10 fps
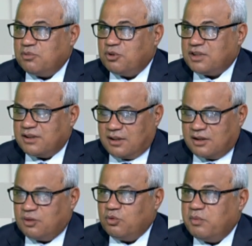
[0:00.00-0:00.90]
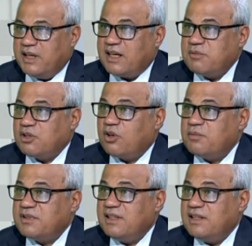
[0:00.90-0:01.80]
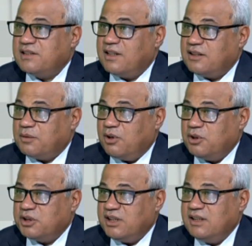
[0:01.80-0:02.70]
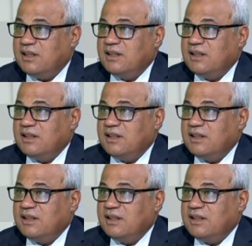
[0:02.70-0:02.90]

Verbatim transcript: وصدر القانون 155 لسنه 24